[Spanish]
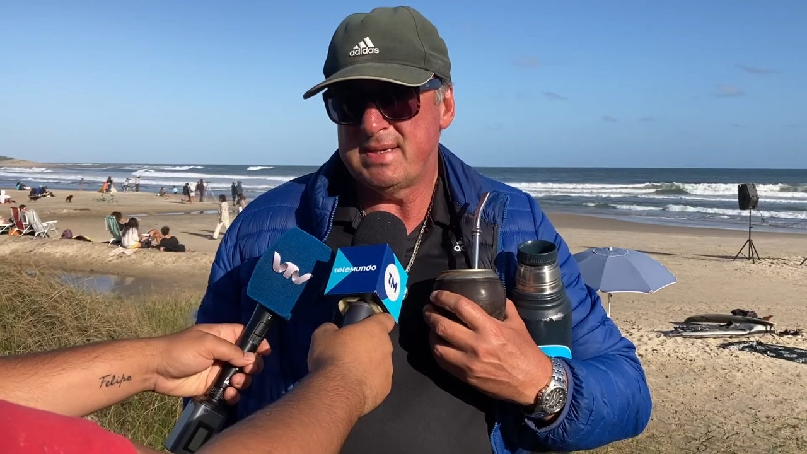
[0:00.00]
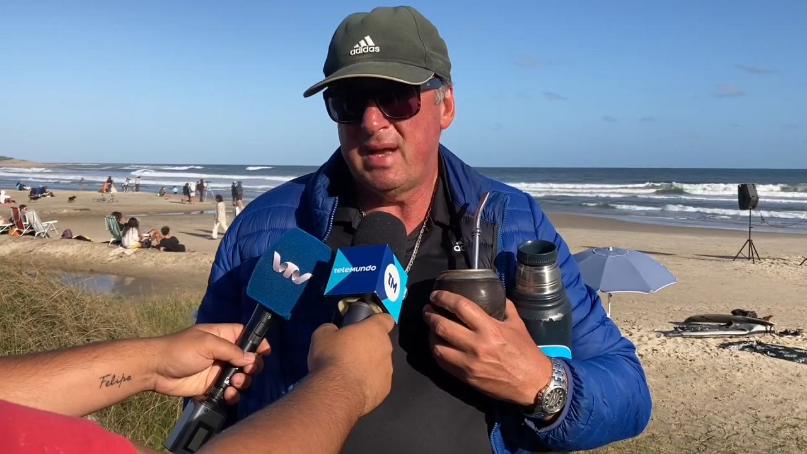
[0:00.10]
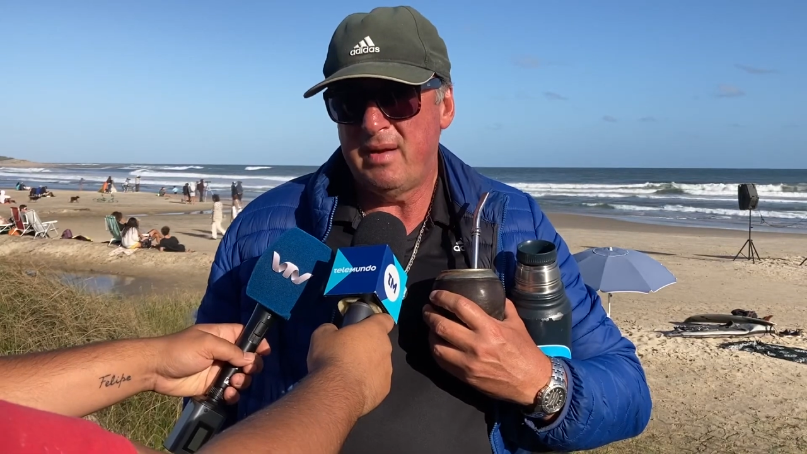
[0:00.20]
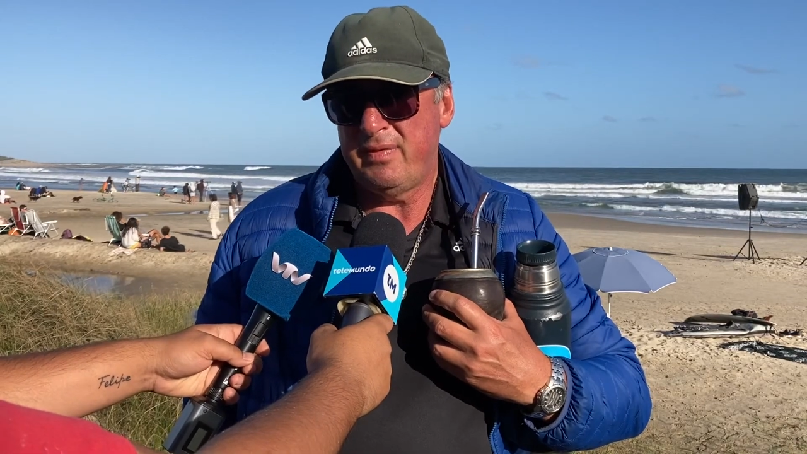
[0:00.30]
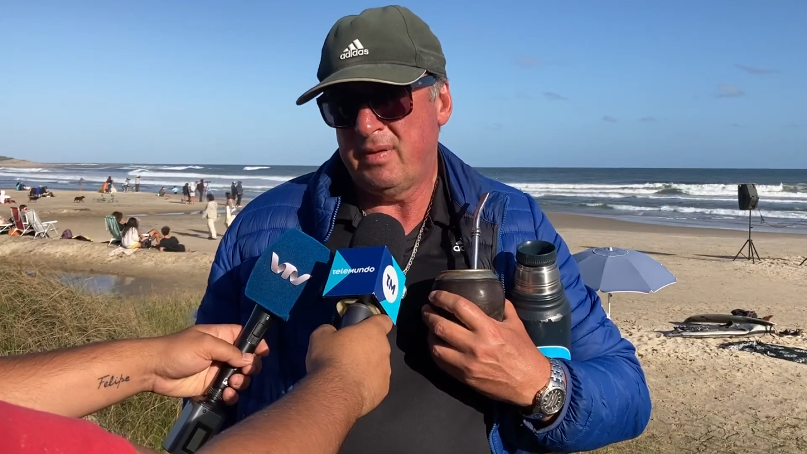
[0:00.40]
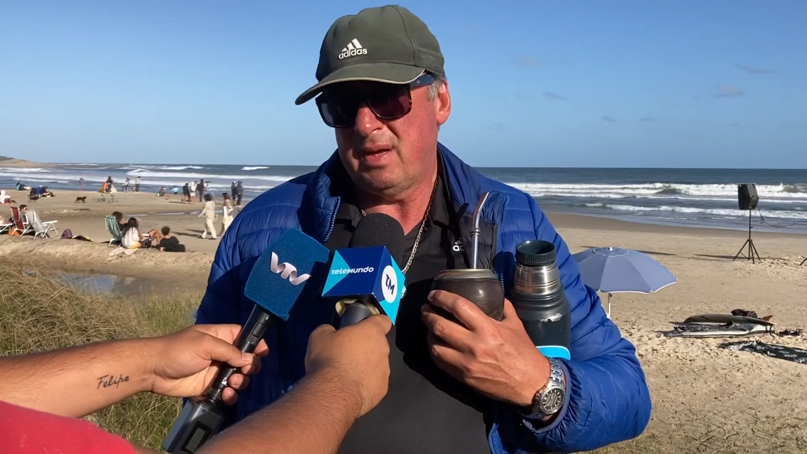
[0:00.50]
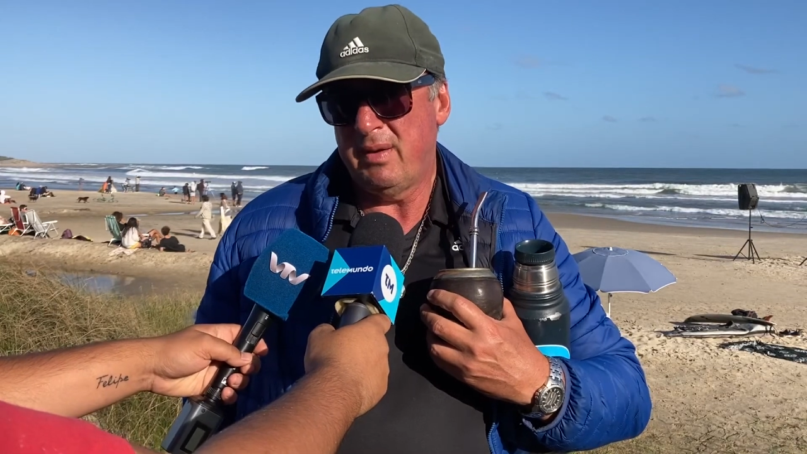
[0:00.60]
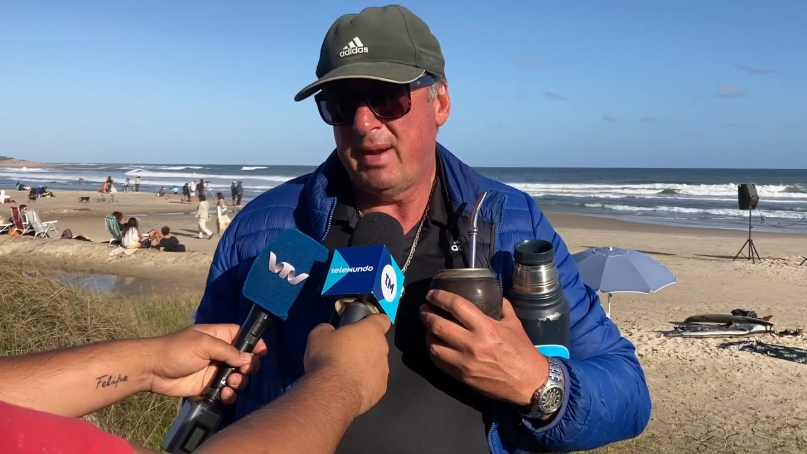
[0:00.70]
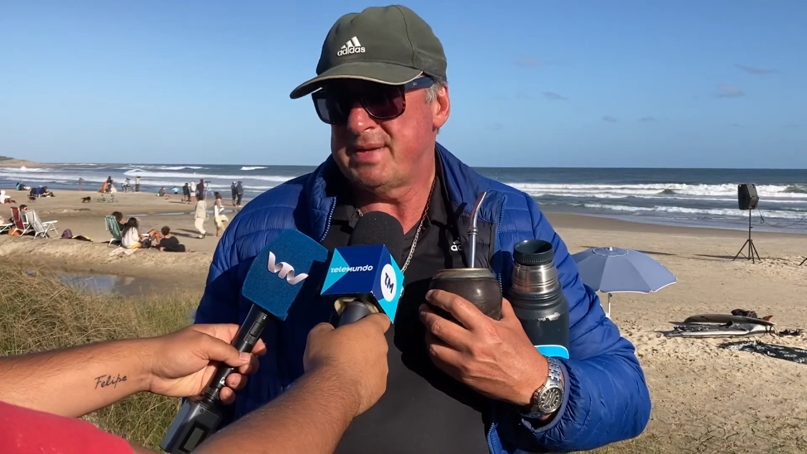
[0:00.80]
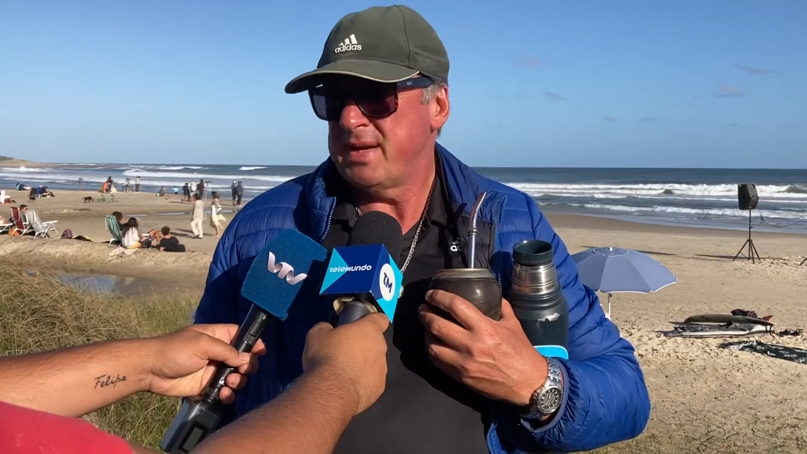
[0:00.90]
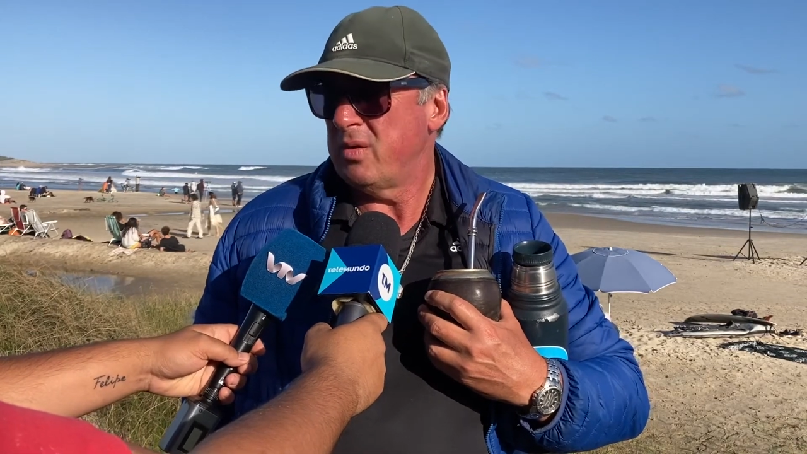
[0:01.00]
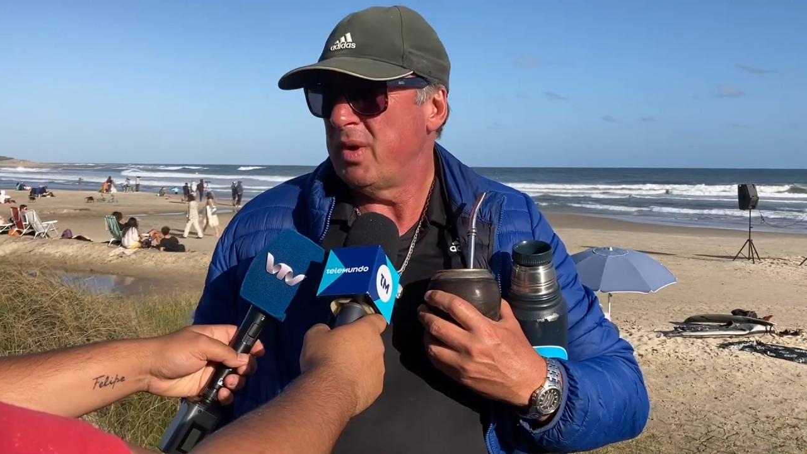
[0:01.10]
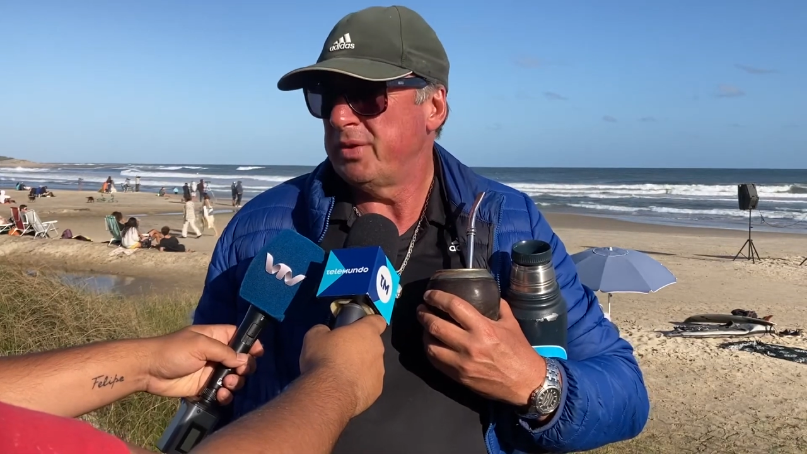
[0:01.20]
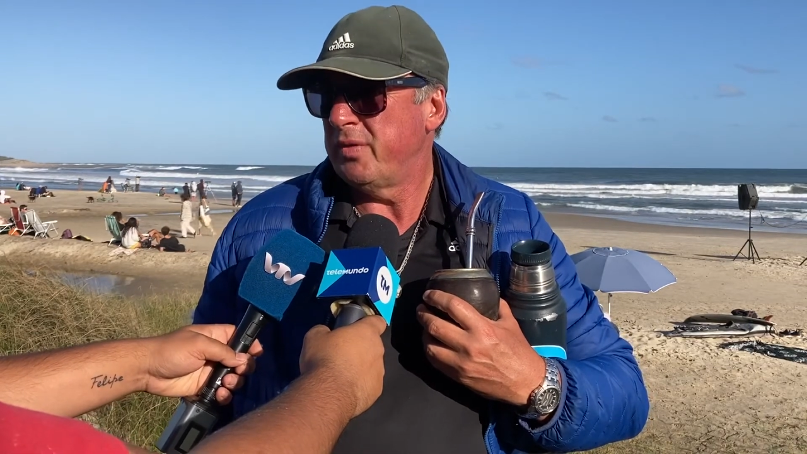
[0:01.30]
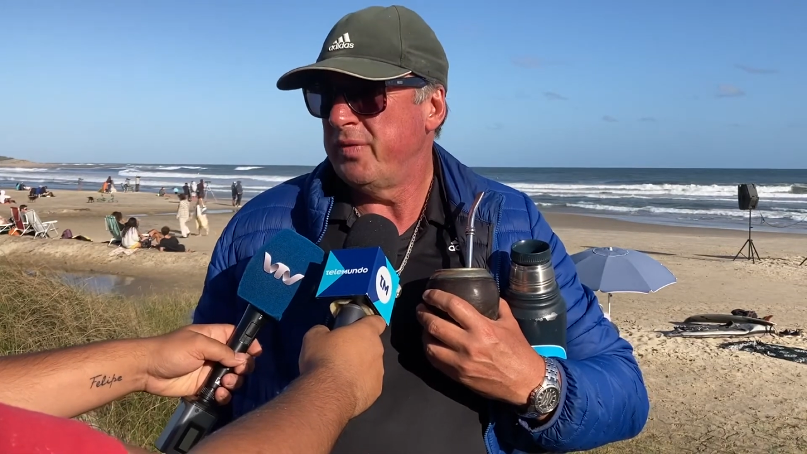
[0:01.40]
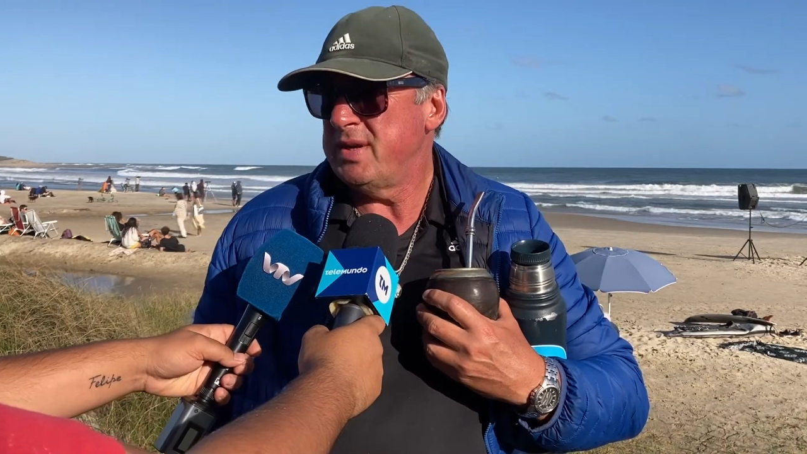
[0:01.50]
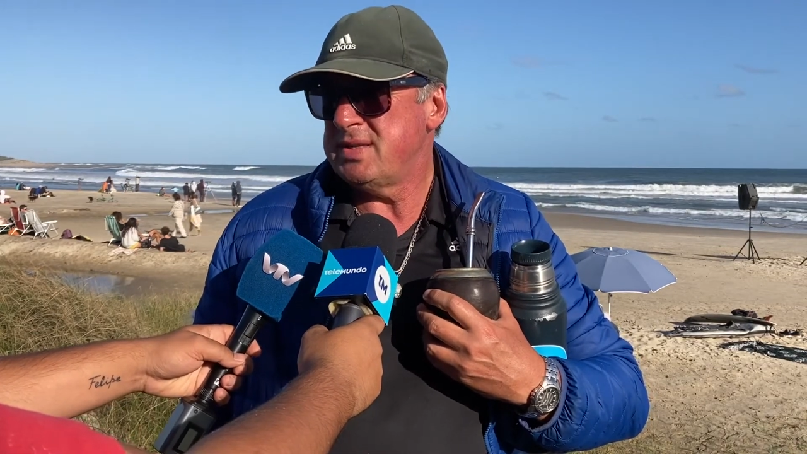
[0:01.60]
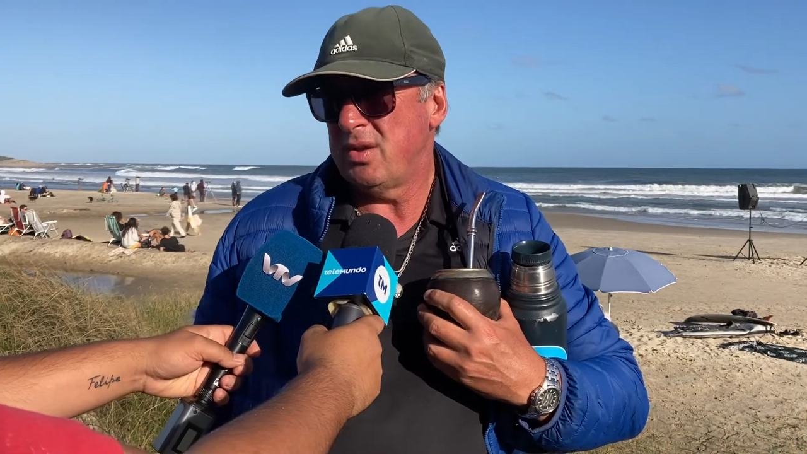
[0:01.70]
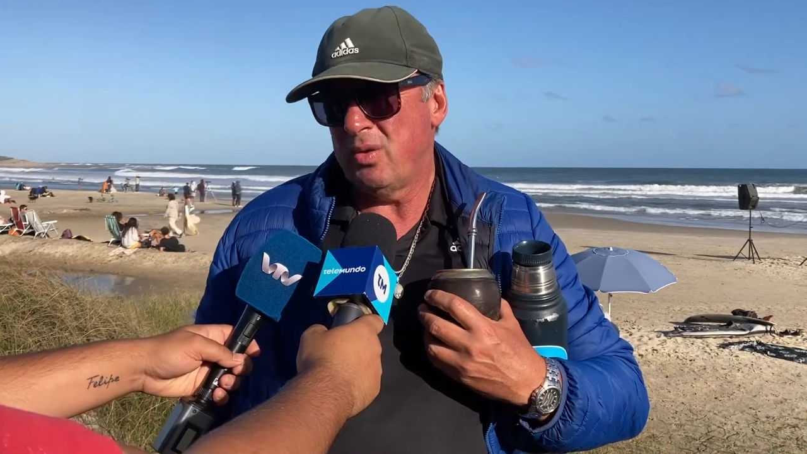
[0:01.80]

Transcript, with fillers: surf que van a ser cuatro fechas,